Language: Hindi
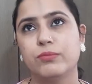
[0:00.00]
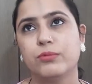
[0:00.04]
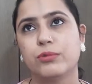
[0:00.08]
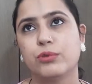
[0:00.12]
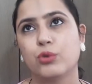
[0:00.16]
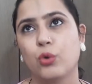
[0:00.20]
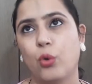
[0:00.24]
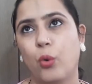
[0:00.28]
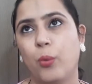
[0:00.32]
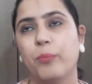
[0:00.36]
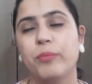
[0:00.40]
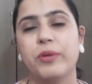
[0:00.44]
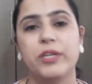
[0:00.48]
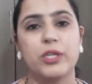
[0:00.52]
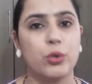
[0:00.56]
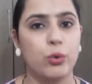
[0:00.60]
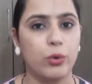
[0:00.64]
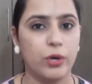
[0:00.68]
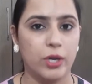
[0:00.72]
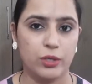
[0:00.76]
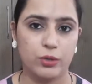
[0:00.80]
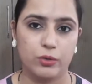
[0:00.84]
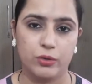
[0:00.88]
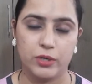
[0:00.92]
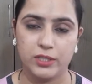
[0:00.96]
सोप भी
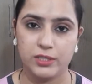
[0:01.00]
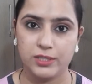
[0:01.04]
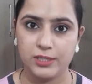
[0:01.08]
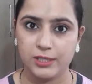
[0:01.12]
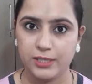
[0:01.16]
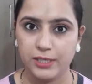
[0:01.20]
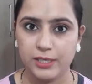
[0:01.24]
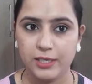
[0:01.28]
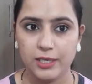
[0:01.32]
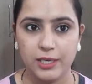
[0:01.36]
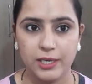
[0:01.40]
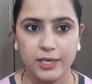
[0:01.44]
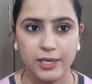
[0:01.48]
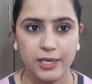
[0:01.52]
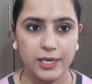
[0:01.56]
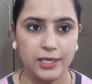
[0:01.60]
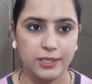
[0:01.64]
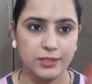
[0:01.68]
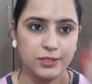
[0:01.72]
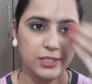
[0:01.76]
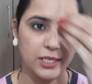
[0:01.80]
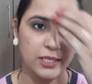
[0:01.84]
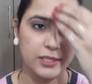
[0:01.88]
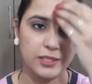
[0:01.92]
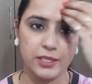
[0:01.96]
थोड़ा थोड़ा जल्दी घलने लग
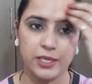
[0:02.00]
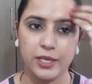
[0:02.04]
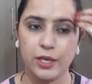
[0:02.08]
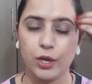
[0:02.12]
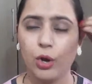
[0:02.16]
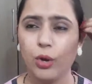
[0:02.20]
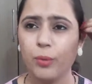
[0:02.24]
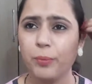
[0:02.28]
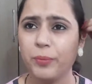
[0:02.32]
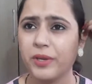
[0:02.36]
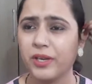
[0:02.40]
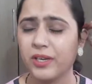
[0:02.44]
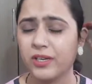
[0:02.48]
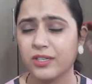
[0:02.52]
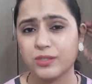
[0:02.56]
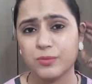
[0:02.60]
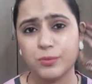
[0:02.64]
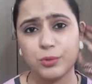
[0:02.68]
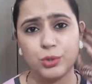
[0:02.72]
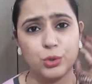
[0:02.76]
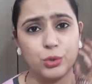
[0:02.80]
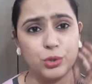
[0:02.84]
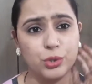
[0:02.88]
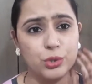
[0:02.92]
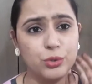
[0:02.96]
जाती है और पियर्स भी
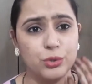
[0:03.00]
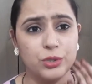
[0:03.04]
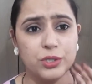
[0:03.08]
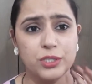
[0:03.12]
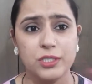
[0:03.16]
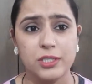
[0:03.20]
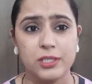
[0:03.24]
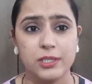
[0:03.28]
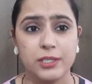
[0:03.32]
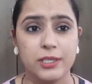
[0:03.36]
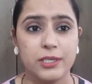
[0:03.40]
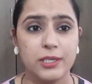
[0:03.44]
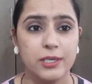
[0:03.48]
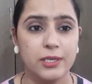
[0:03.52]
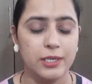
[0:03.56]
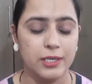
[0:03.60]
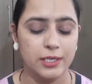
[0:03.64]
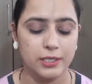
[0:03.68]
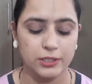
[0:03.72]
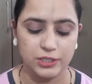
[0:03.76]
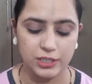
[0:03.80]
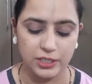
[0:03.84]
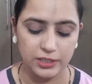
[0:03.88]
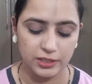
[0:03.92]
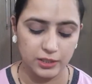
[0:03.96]
थोड़ी थोड़ी जल्दी घलने
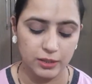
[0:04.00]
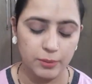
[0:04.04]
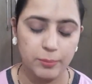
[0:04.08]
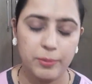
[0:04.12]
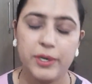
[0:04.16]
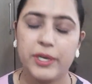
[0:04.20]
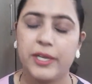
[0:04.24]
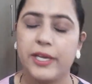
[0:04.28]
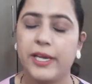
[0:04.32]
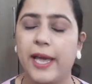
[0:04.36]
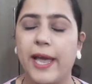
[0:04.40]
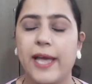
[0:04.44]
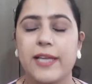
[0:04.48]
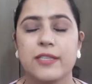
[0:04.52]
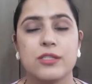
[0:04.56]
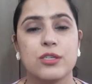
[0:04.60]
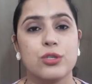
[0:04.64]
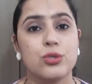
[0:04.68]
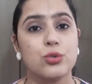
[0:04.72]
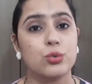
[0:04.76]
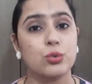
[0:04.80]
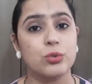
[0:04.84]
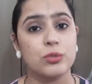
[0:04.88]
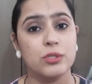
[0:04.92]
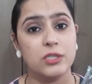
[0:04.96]
लग जाती है बट ये ऐसा
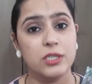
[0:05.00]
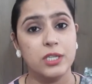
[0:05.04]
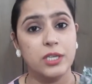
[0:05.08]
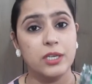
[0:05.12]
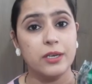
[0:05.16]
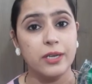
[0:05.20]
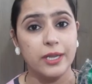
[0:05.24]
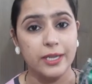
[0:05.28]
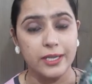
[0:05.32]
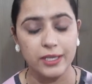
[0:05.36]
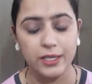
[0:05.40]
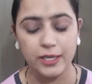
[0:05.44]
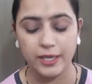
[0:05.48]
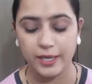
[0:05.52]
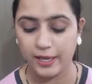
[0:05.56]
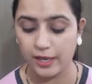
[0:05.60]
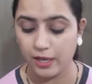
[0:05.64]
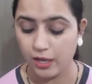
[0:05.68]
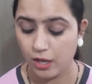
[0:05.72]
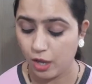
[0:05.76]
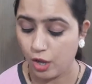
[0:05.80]
उतनी नहीं है